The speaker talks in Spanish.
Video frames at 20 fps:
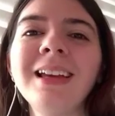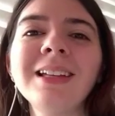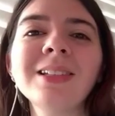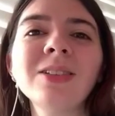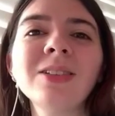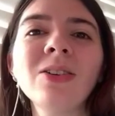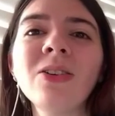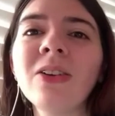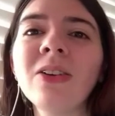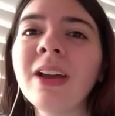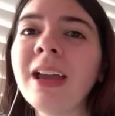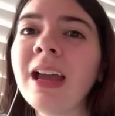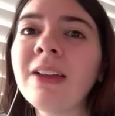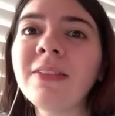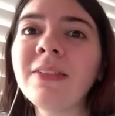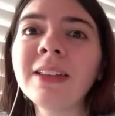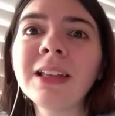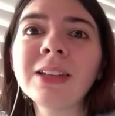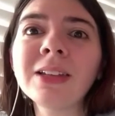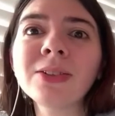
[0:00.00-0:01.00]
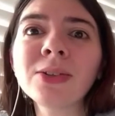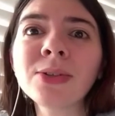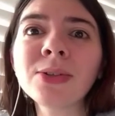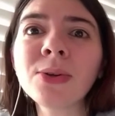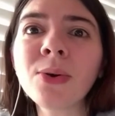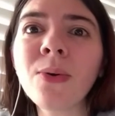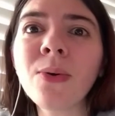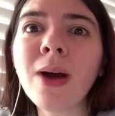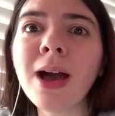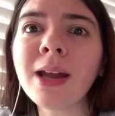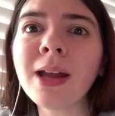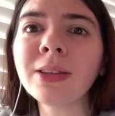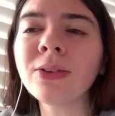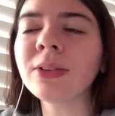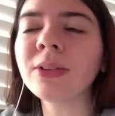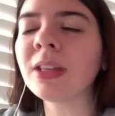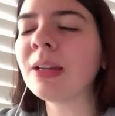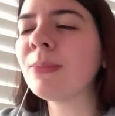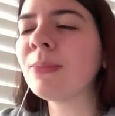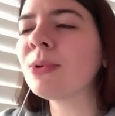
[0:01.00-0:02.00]
Eso es, al final son su cuarto.
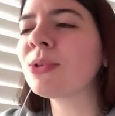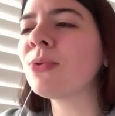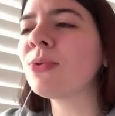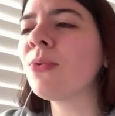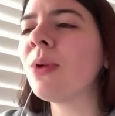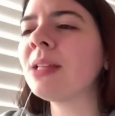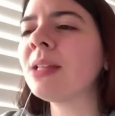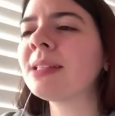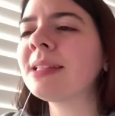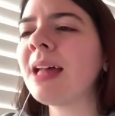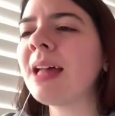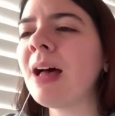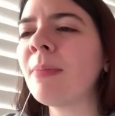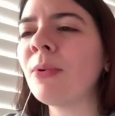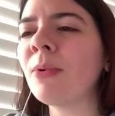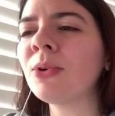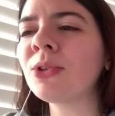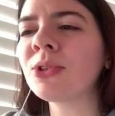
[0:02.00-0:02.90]
Tenemos un WhatsApp